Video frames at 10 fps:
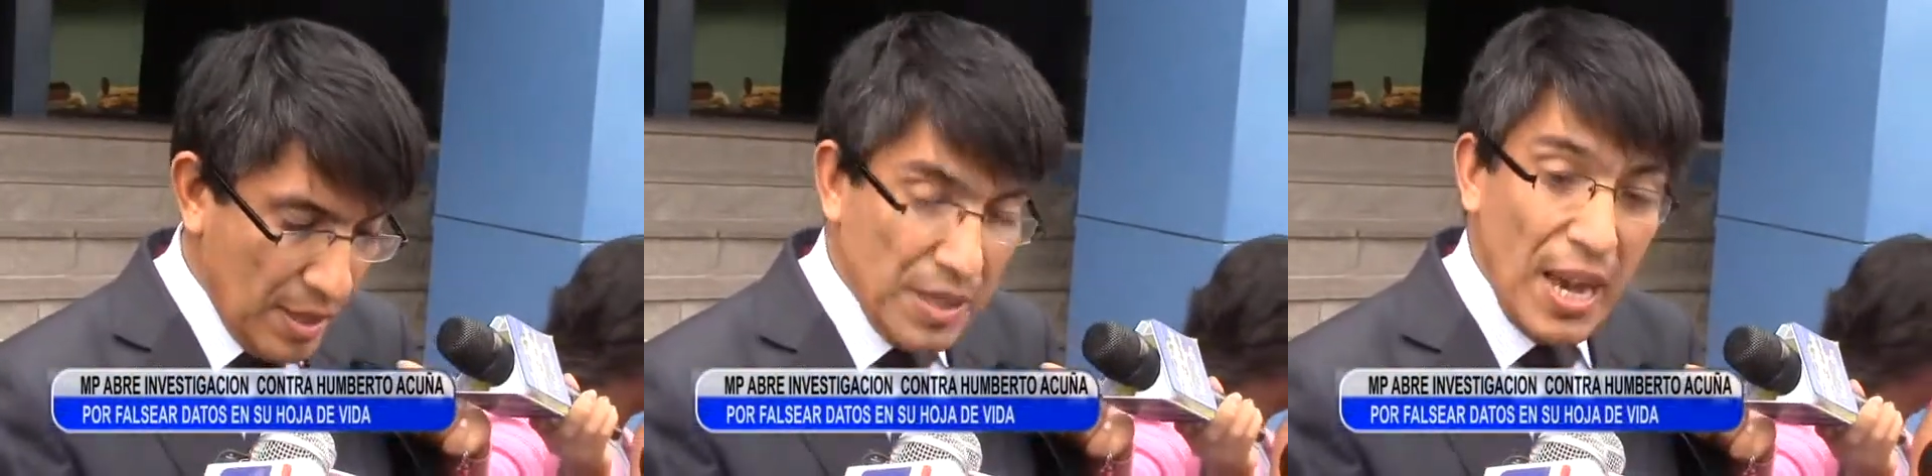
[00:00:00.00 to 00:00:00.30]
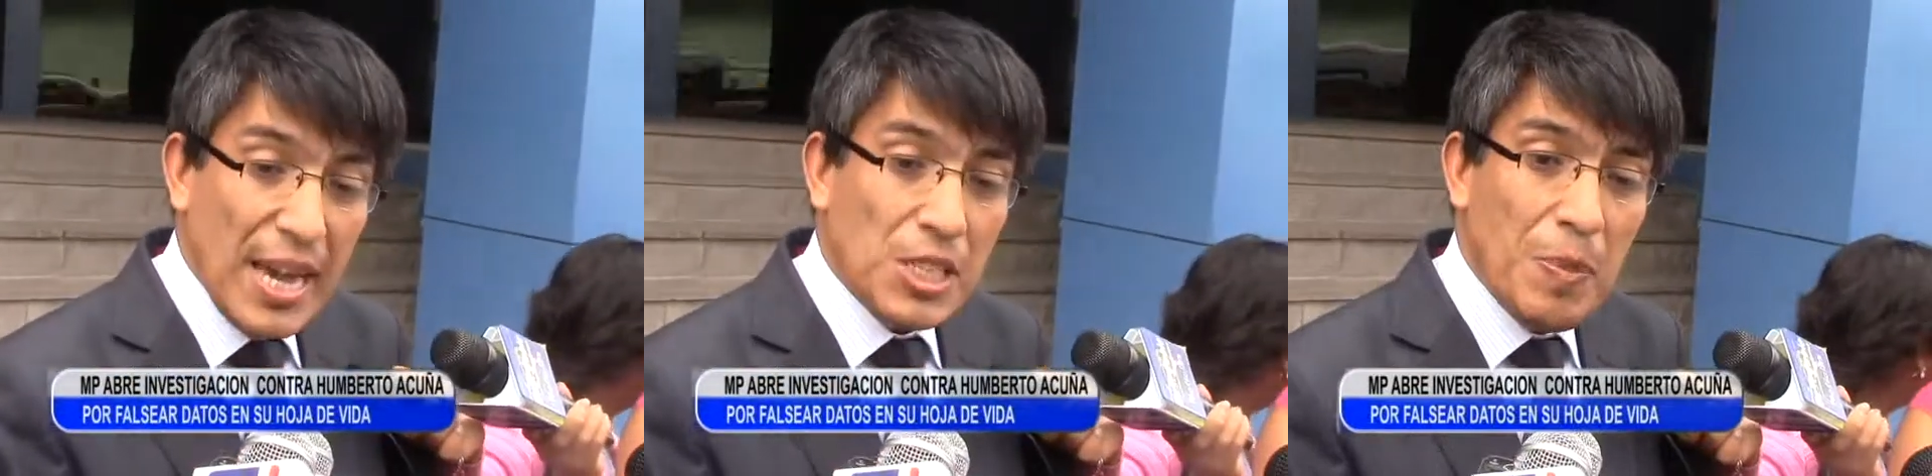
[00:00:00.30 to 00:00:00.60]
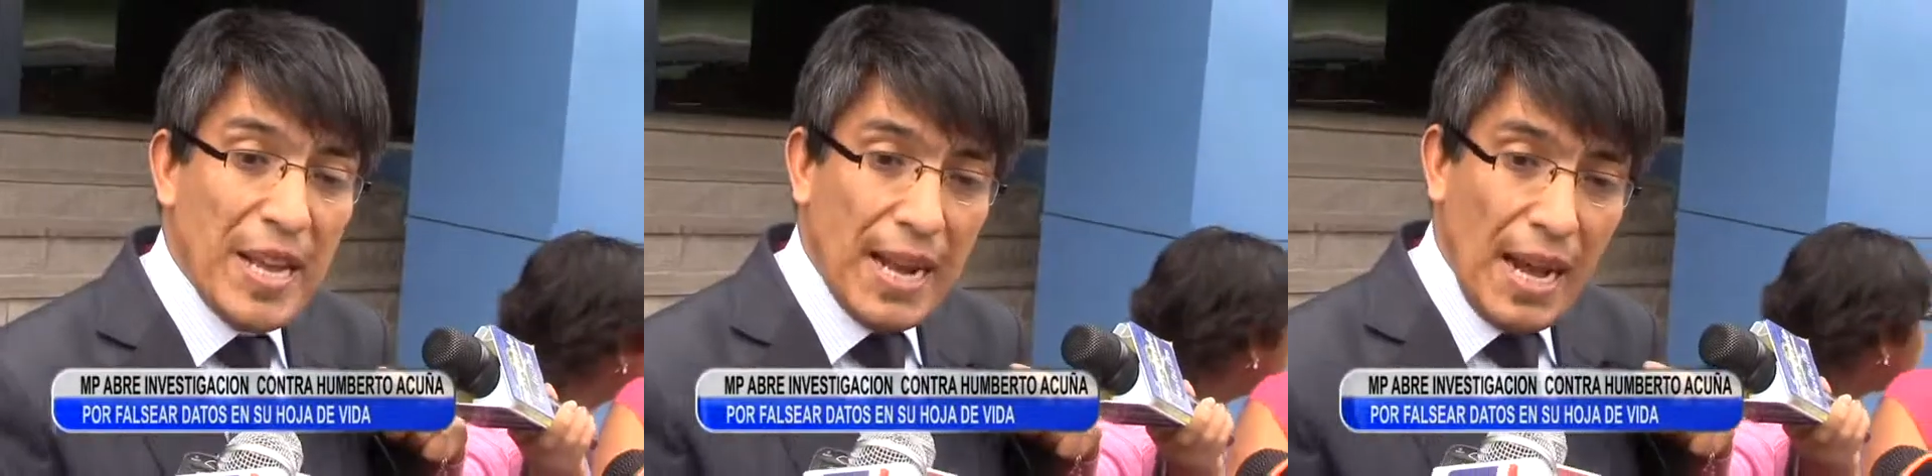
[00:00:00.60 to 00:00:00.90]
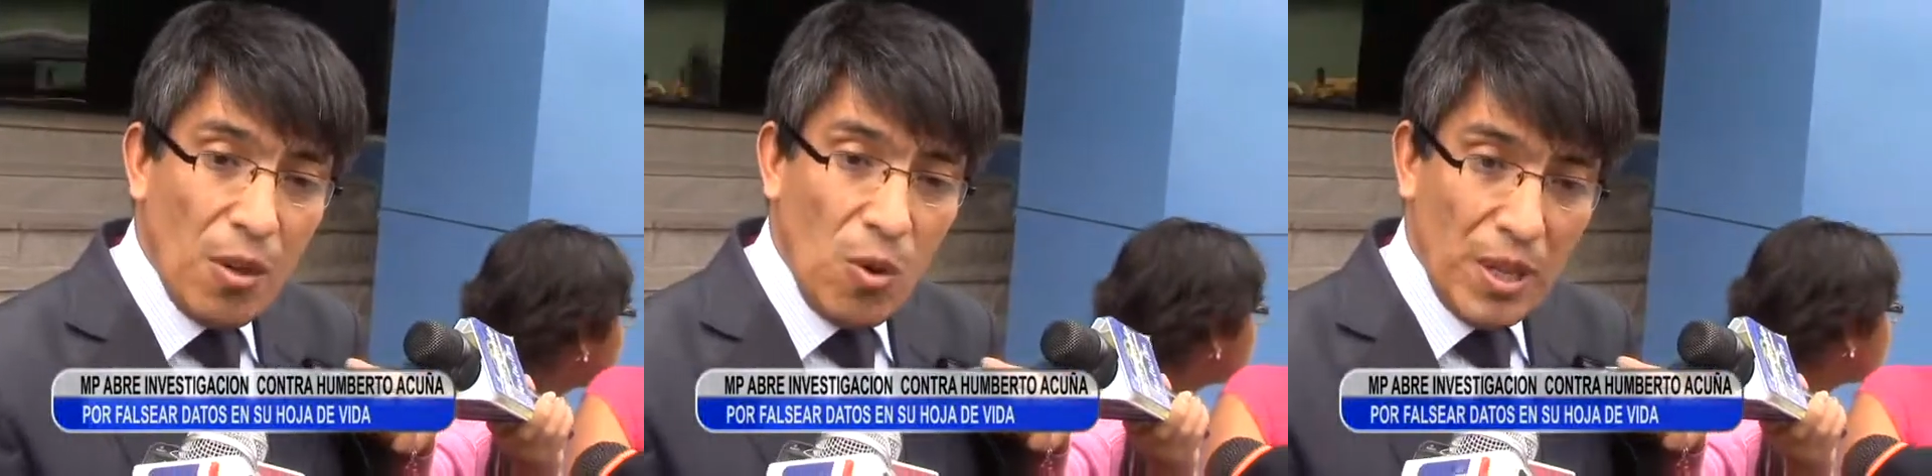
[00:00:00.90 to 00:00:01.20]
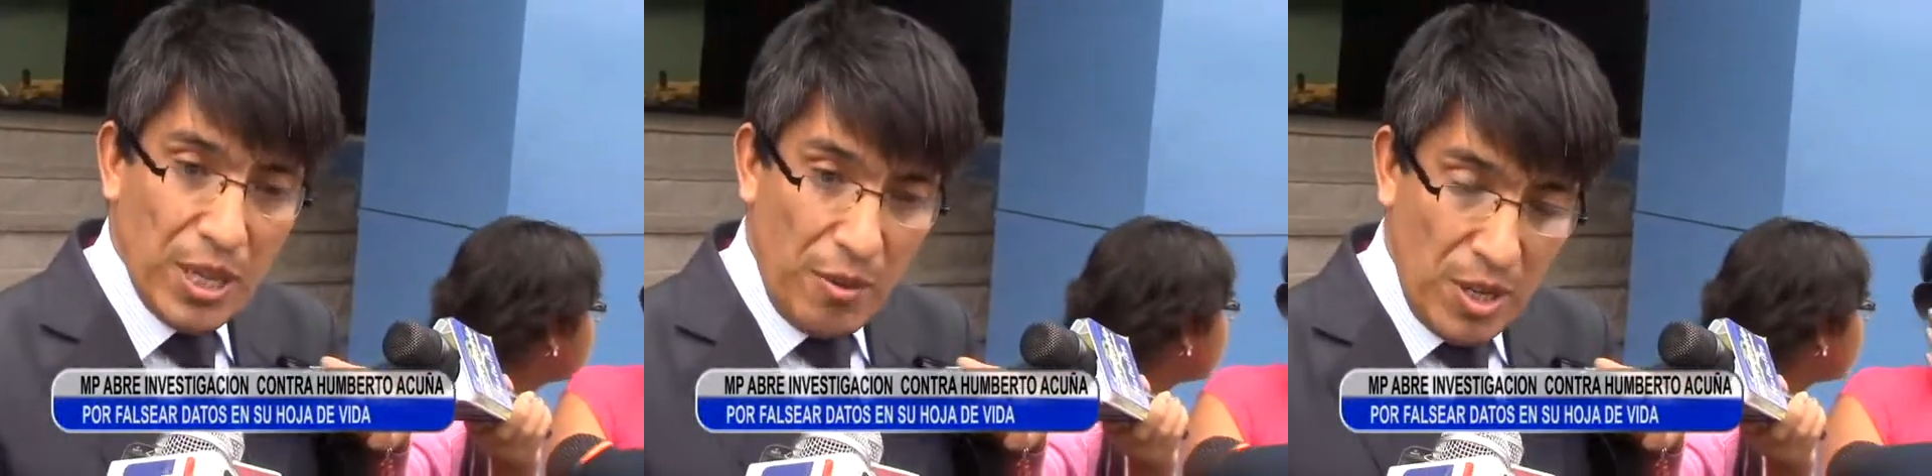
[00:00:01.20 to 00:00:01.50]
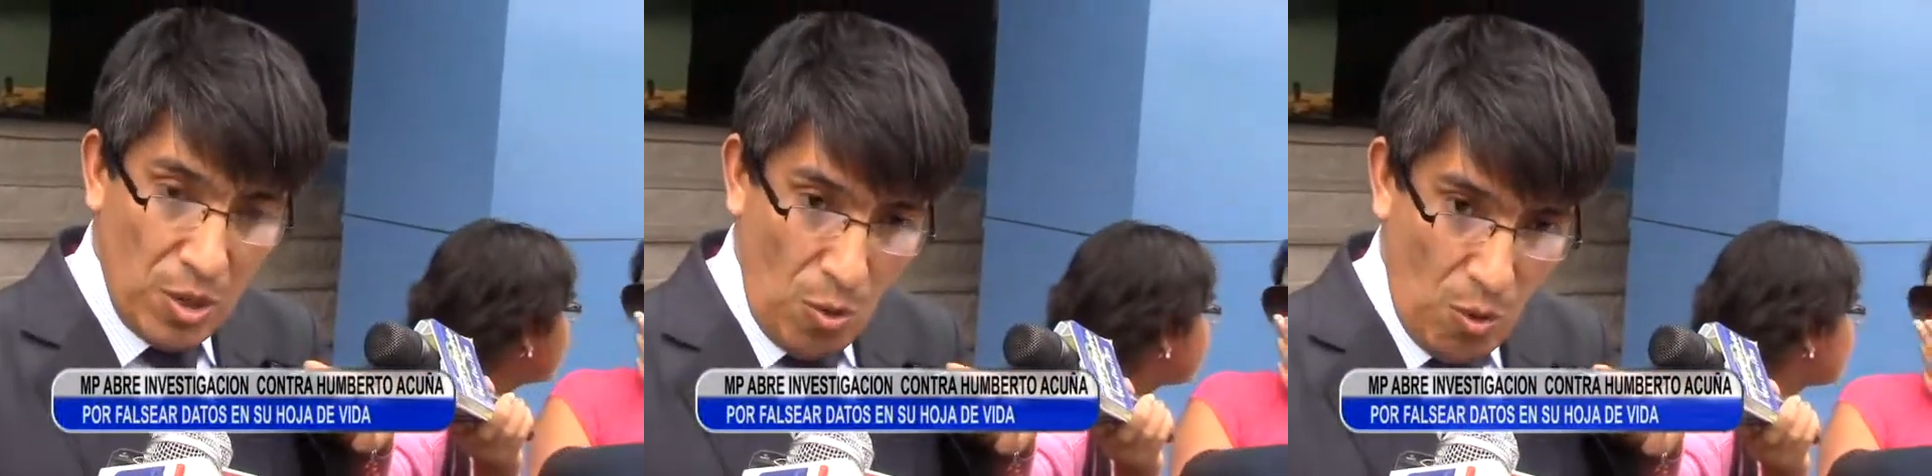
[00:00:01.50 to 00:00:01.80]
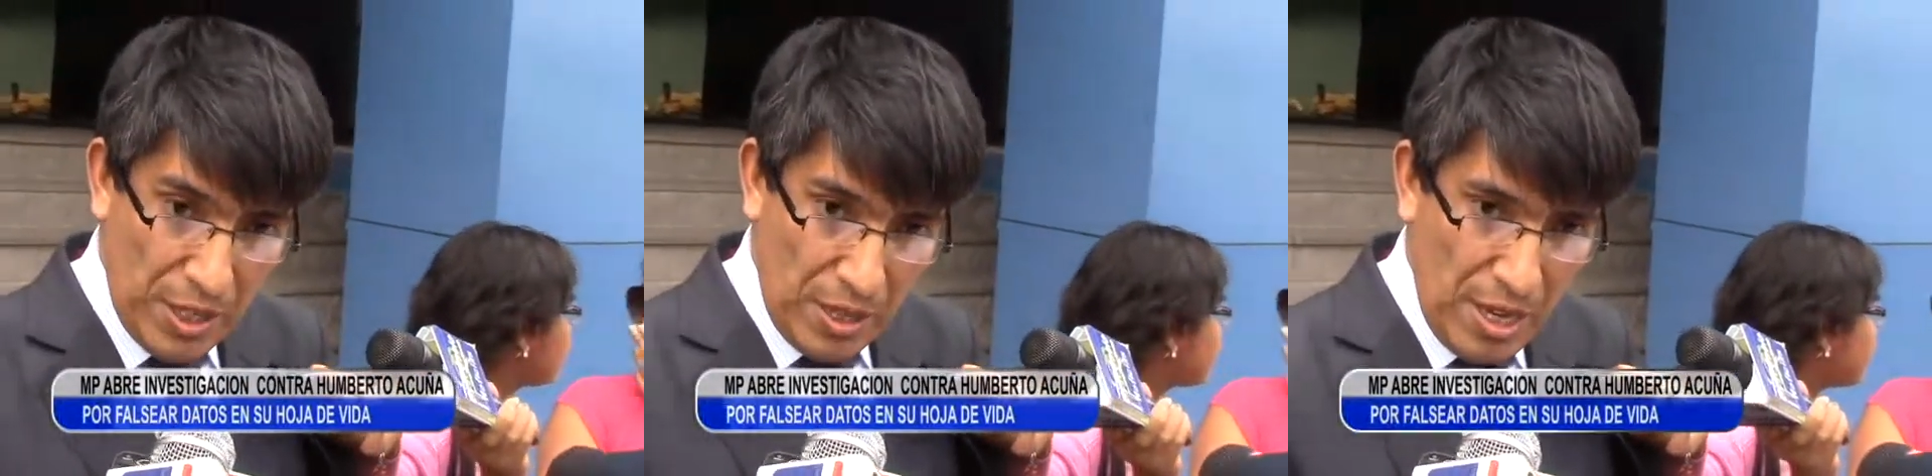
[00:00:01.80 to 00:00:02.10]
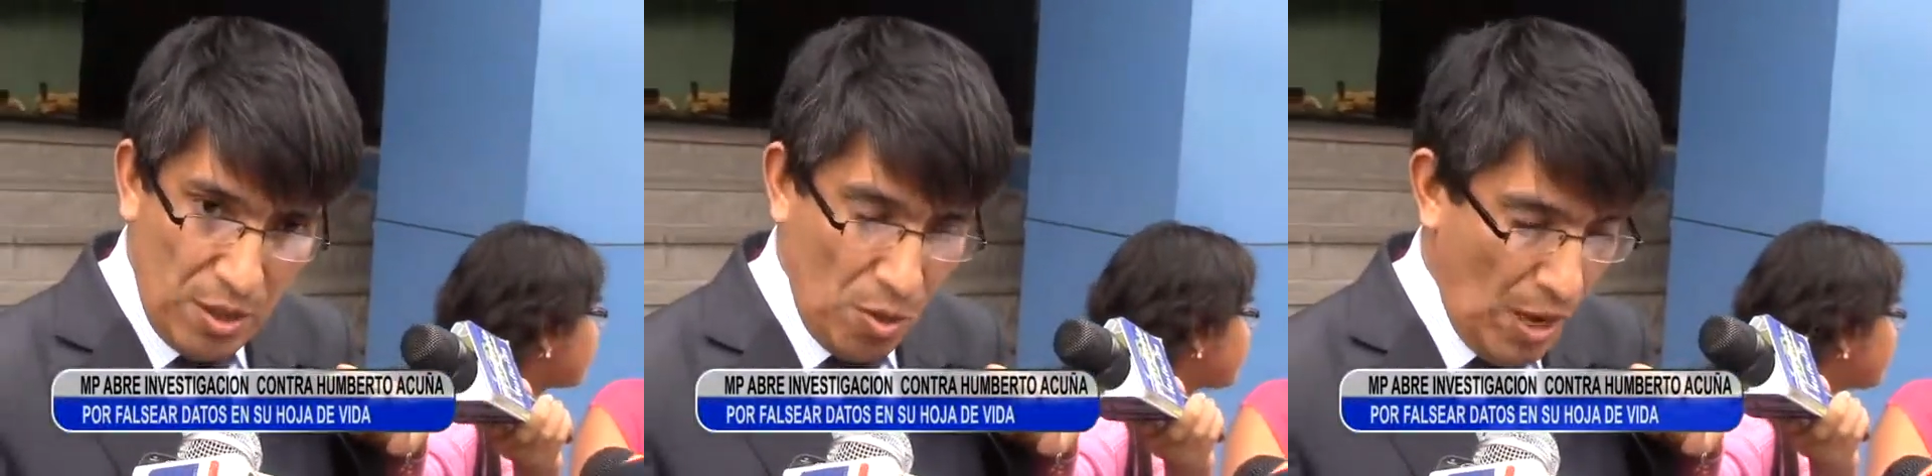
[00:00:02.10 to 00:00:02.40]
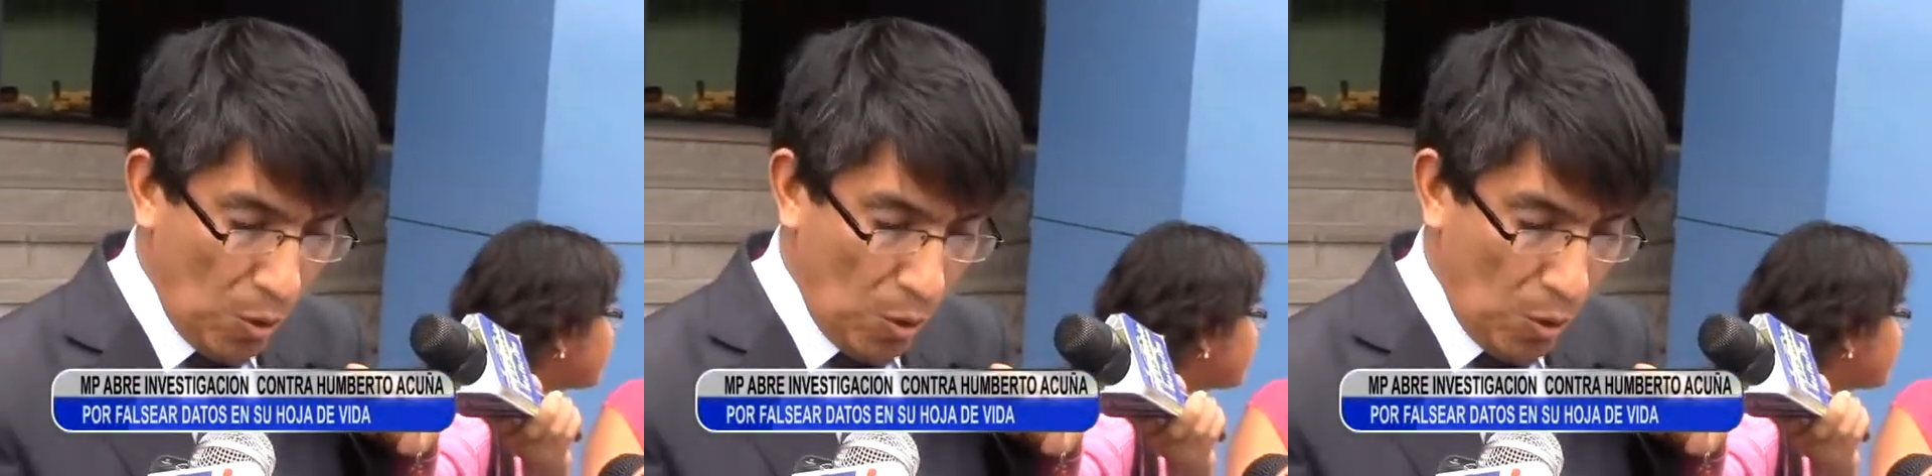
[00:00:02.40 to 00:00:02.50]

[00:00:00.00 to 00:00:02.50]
ya ha explicado a través de un escrito